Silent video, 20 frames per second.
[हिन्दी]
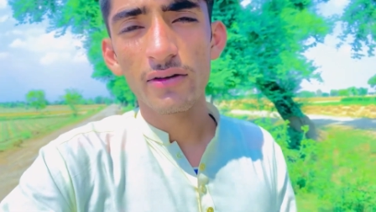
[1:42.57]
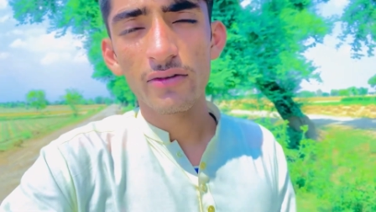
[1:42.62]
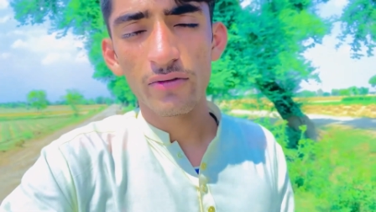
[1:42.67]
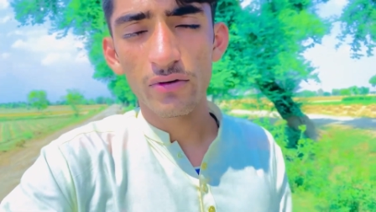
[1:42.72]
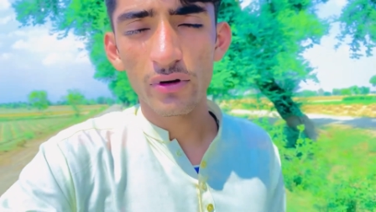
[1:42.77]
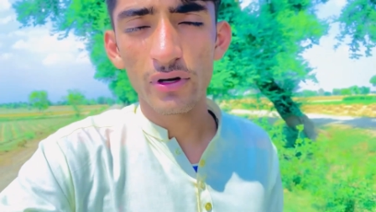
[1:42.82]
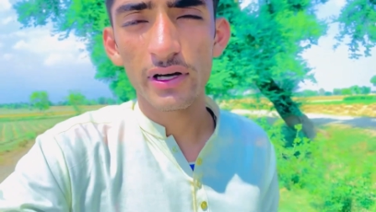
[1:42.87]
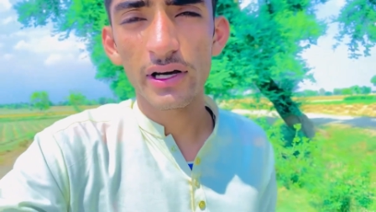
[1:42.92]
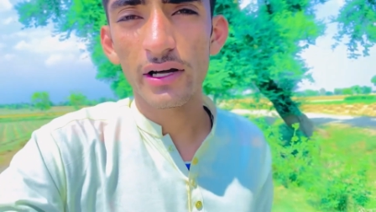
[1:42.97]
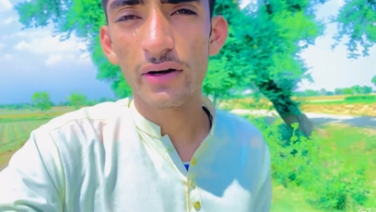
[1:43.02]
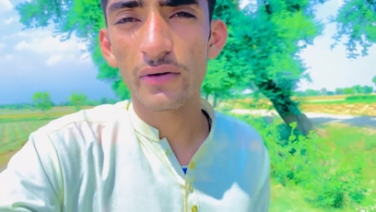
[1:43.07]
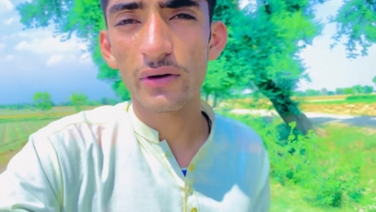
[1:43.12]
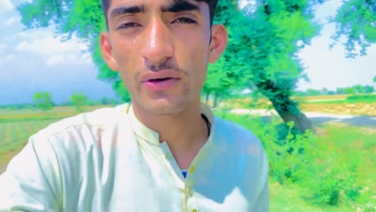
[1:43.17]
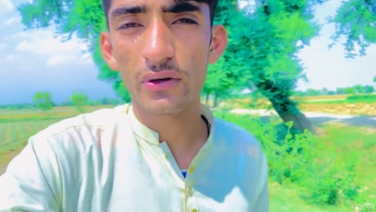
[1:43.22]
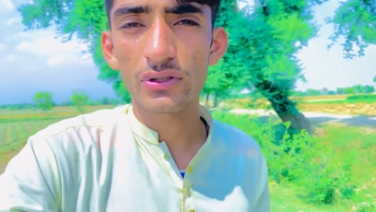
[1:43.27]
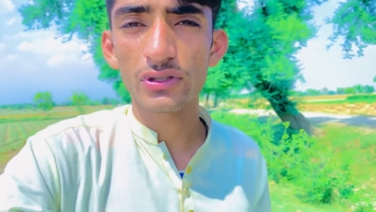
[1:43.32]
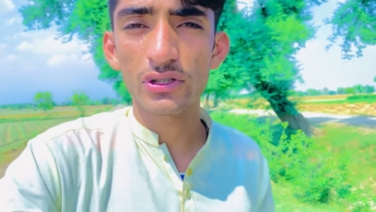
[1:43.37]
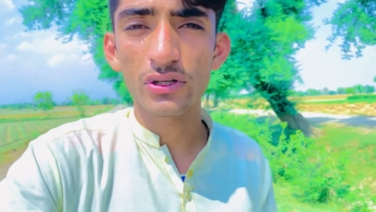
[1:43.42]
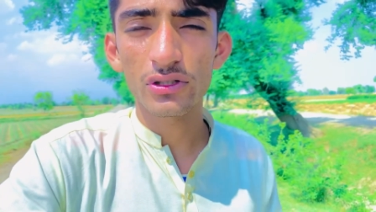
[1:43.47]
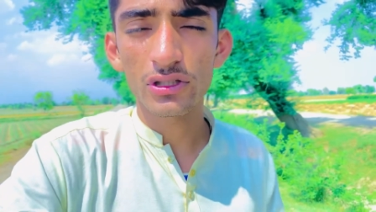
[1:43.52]
फुल खैर हुए
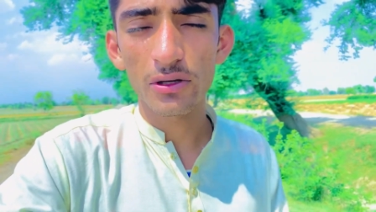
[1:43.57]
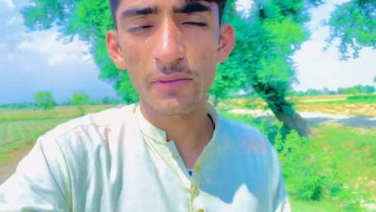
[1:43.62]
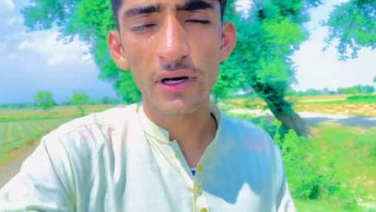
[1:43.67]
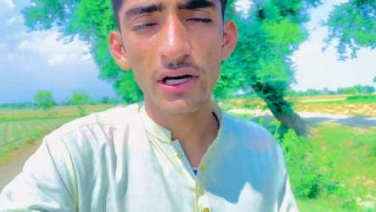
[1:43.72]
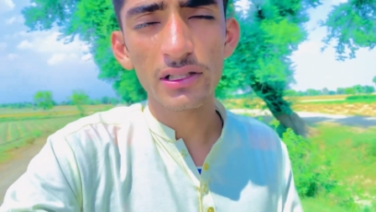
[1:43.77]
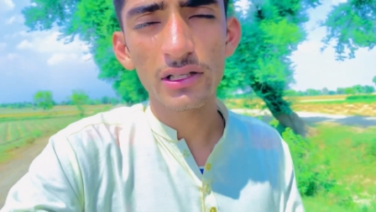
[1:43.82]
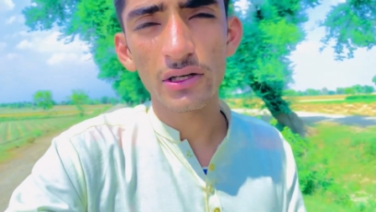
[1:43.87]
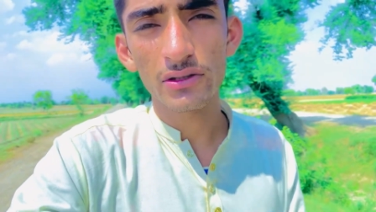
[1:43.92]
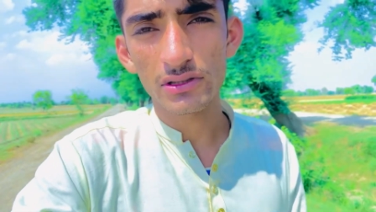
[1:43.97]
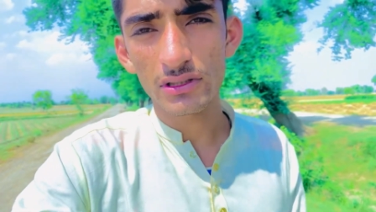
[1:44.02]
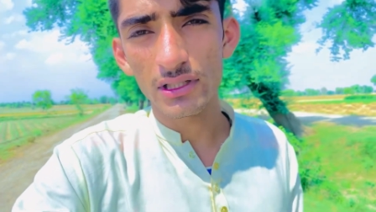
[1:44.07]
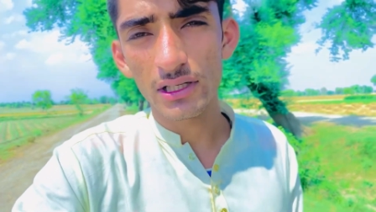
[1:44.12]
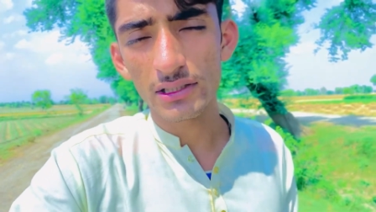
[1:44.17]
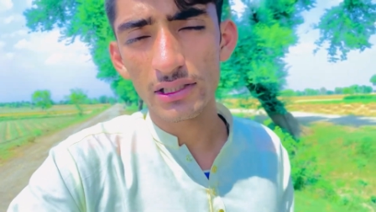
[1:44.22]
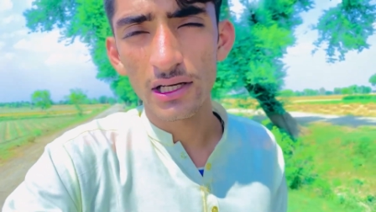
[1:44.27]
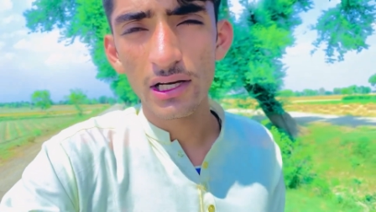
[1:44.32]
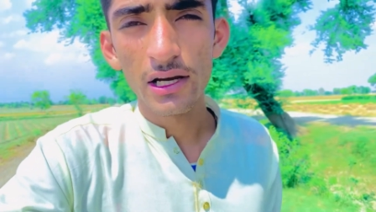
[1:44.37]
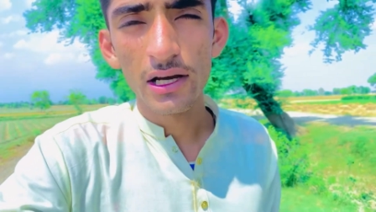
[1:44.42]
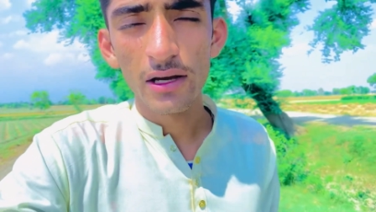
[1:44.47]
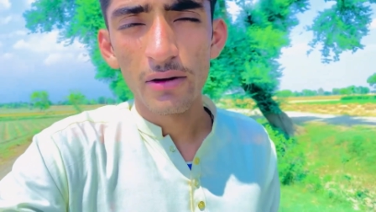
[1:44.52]
खुश रहो तो आबाद रहो संगत
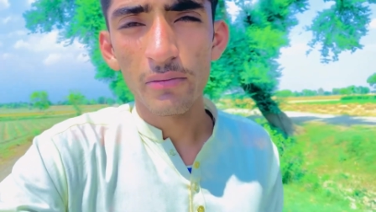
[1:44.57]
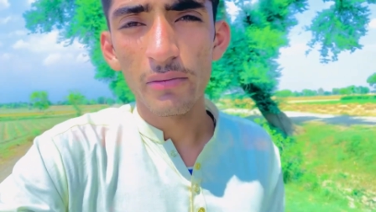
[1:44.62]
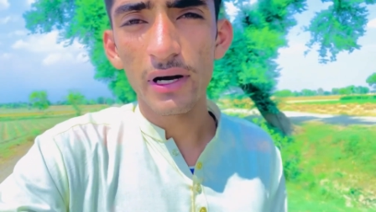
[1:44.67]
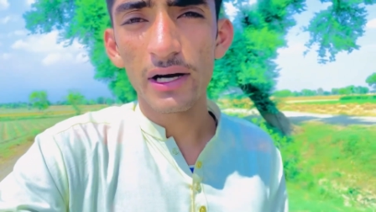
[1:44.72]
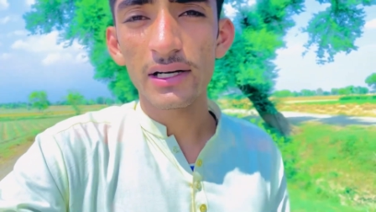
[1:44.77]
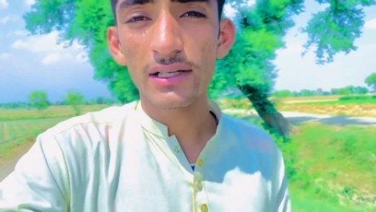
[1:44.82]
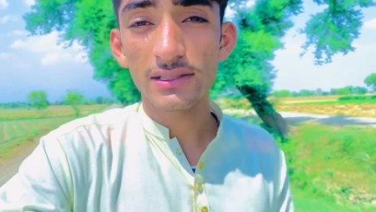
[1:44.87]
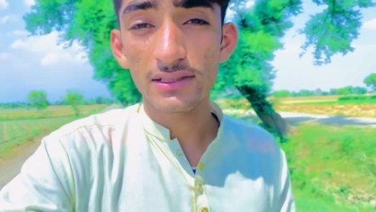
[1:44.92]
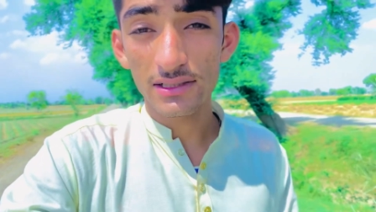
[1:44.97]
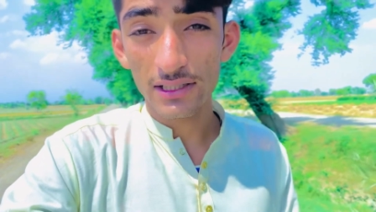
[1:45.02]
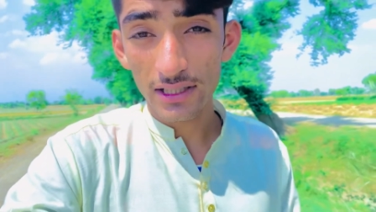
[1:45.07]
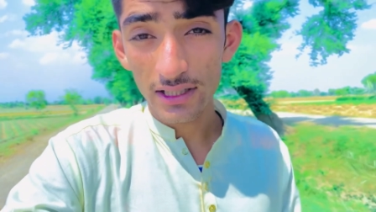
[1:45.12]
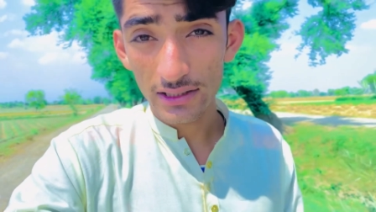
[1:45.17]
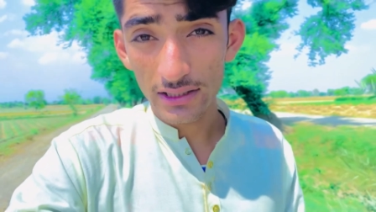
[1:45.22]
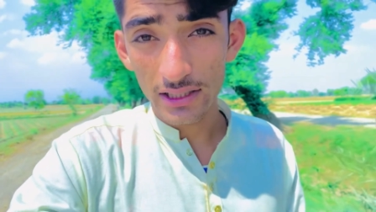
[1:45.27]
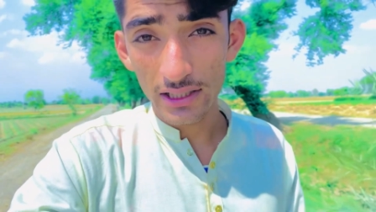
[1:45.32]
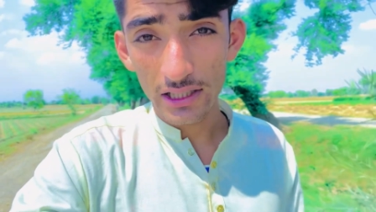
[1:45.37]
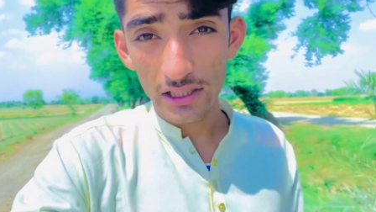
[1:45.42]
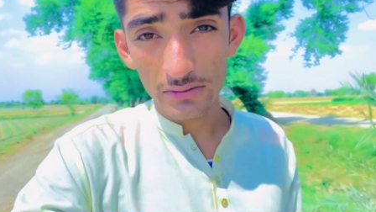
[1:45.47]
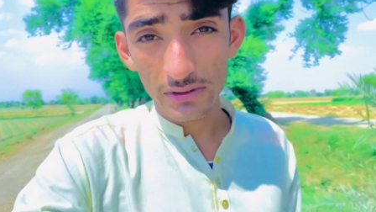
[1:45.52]
बाकी तो संगत
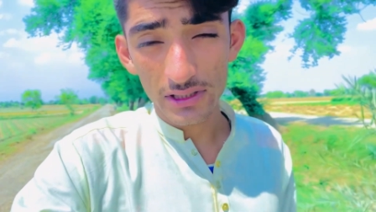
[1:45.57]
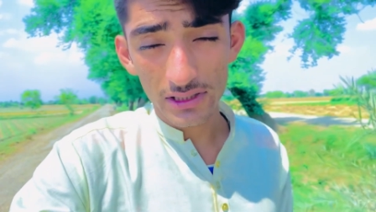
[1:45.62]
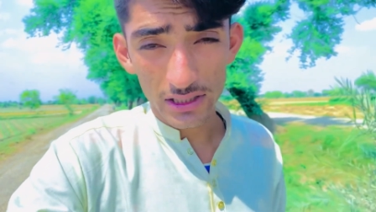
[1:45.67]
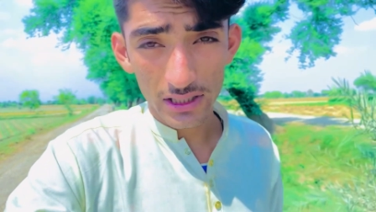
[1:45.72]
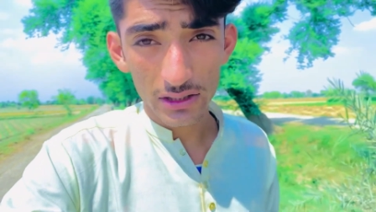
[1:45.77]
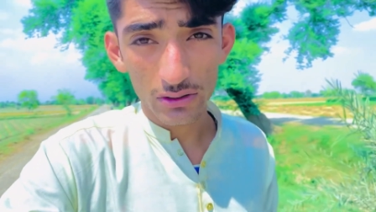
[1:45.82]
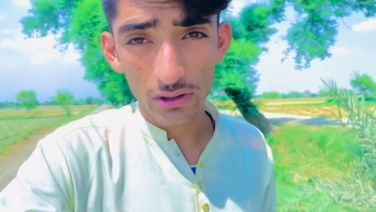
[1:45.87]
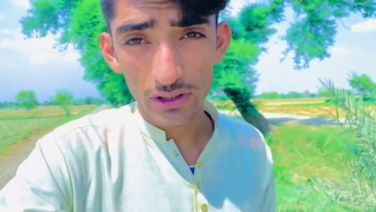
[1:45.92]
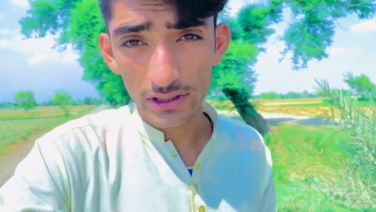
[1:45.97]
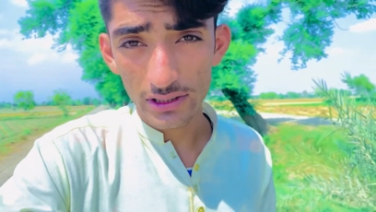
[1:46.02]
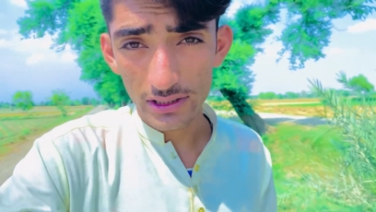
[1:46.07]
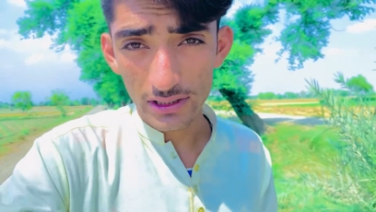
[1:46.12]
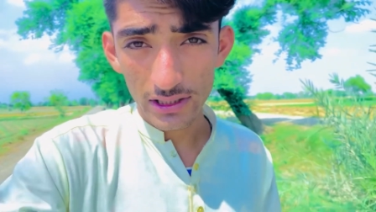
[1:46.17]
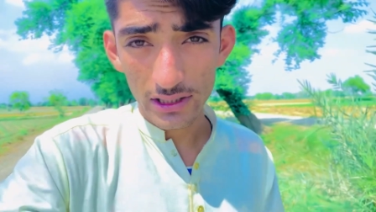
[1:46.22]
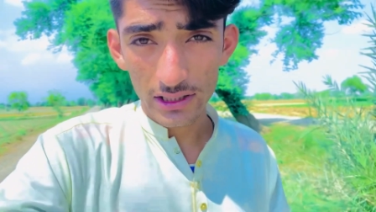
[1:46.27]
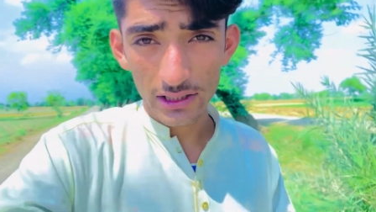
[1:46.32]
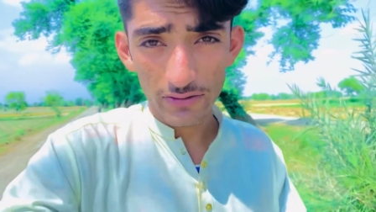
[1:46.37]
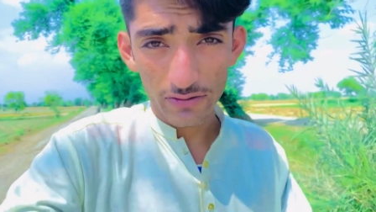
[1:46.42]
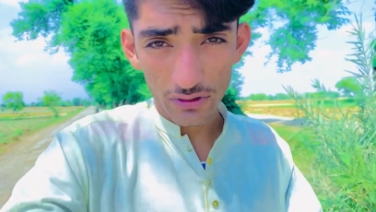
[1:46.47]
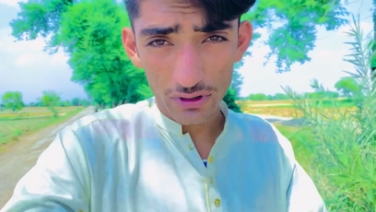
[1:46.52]
न्याज में संगत थोड़ी
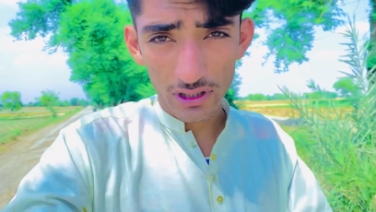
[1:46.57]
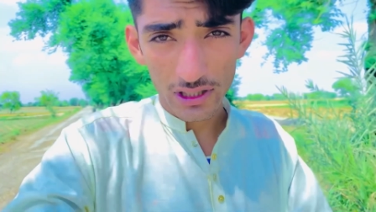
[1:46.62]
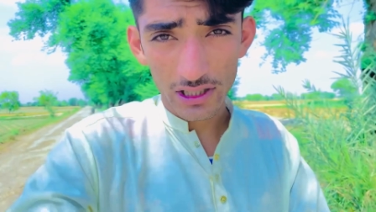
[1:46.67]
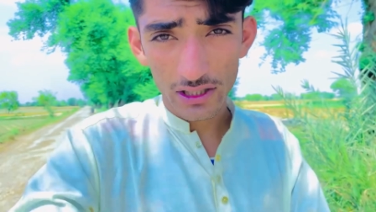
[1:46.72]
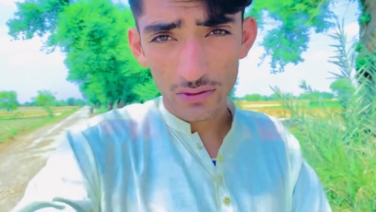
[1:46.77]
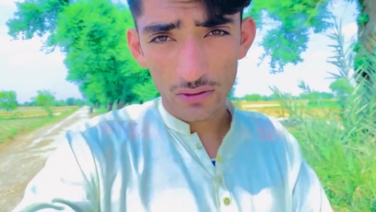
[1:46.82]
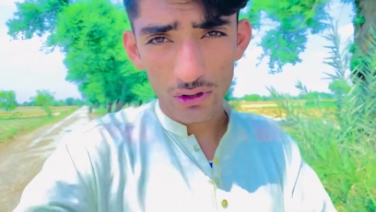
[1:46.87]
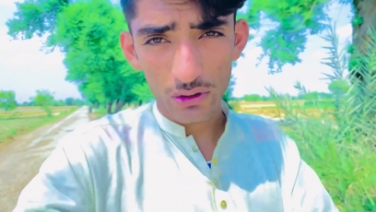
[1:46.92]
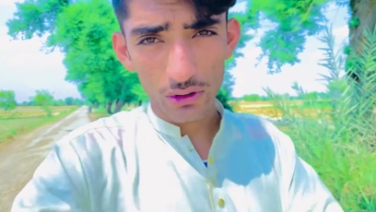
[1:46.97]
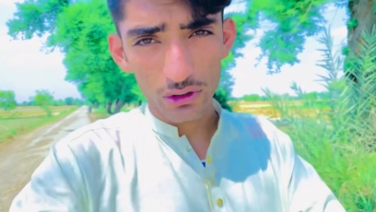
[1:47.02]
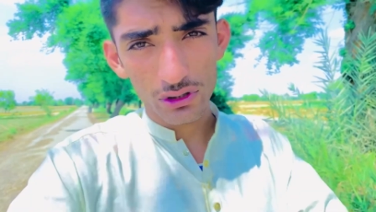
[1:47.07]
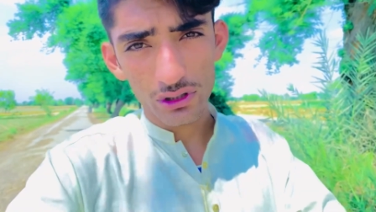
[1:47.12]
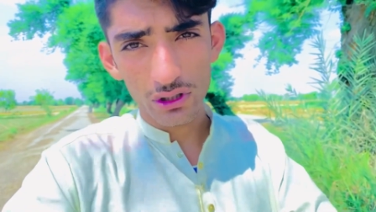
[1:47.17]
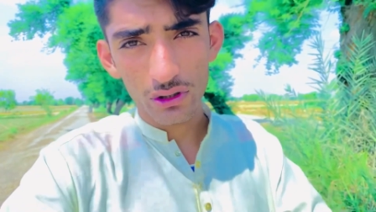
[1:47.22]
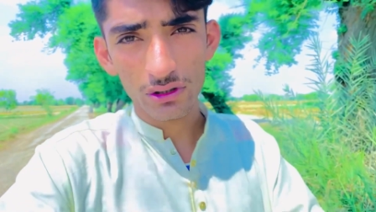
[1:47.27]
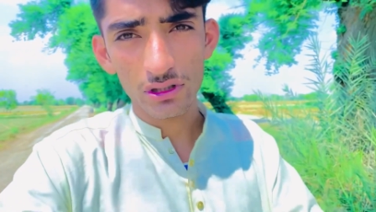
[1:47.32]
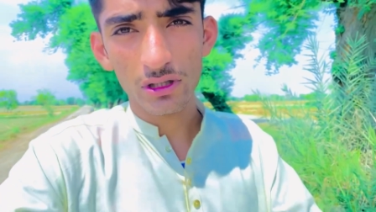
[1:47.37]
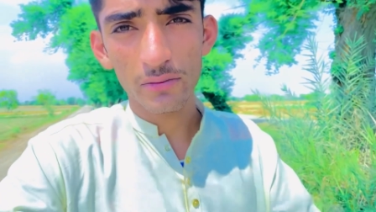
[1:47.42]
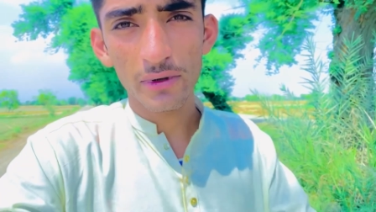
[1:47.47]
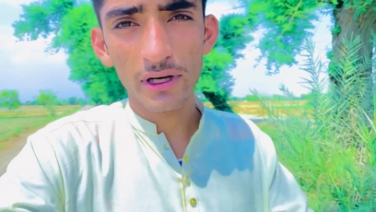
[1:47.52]
जिंदगी की फुल खैर हुए खुश
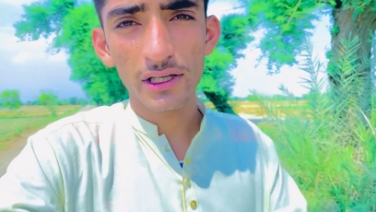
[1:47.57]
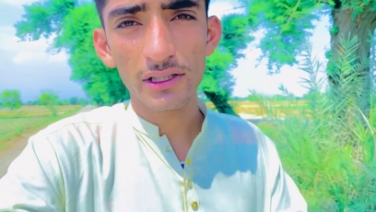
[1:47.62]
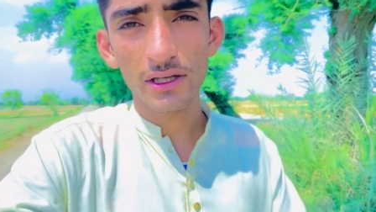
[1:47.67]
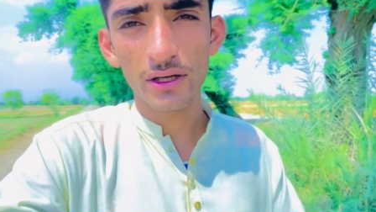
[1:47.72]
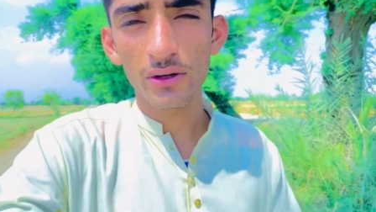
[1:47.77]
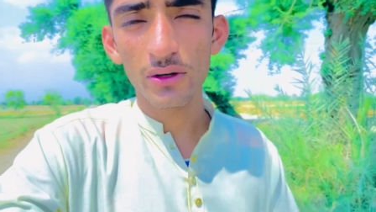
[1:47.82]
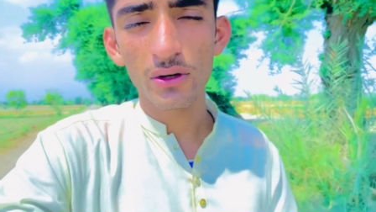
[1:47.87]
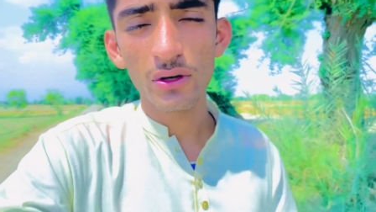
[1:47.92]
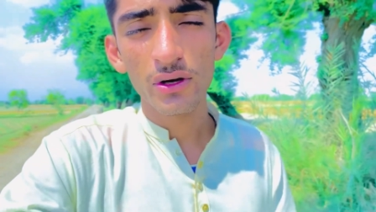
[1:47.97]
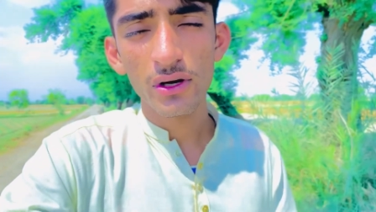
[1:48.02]
रहो तो आबाद रहो